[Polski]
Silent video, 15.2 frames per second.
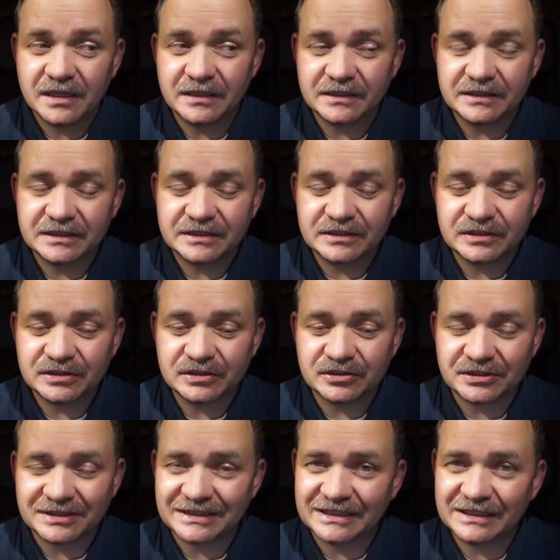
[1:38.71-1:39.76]
e,
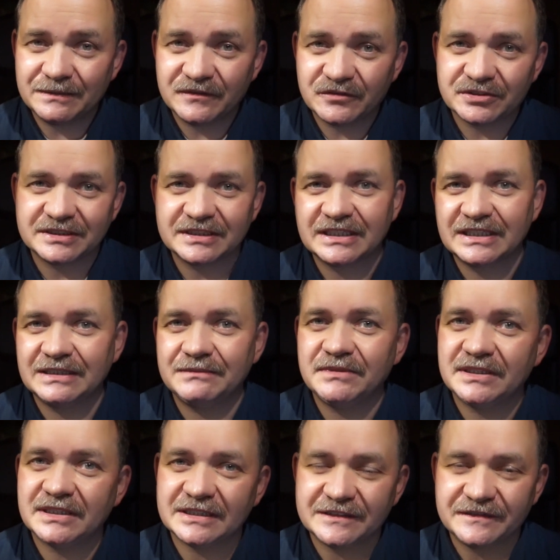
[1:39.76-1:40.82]
że za tymi
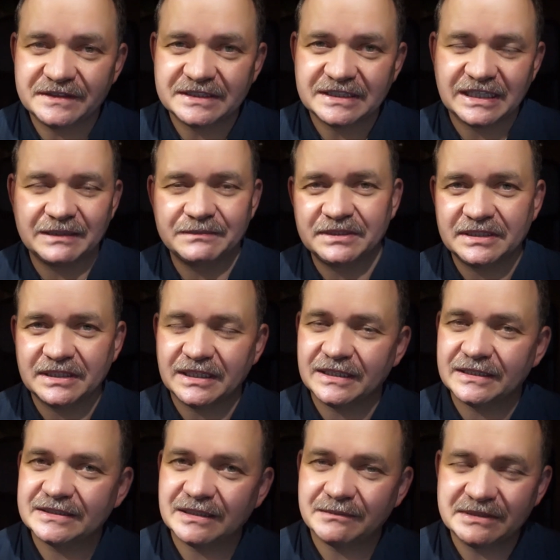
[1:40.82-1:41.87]
wszystkimi nazwiskami
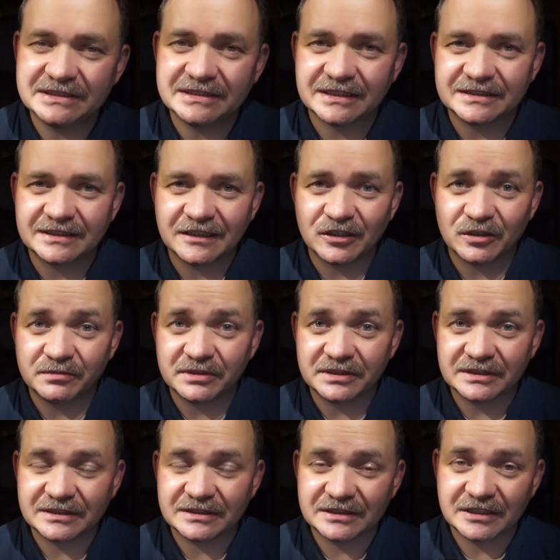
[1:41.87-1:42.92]
na tablicach
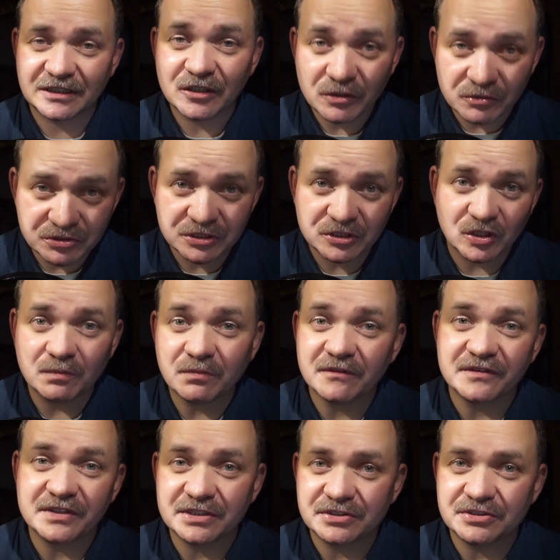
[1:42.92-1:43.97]
nagrobnych kryją się to
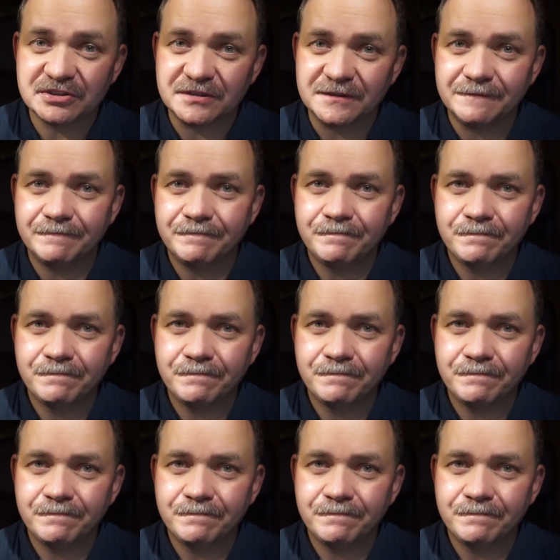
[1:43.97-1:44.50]
opowieści,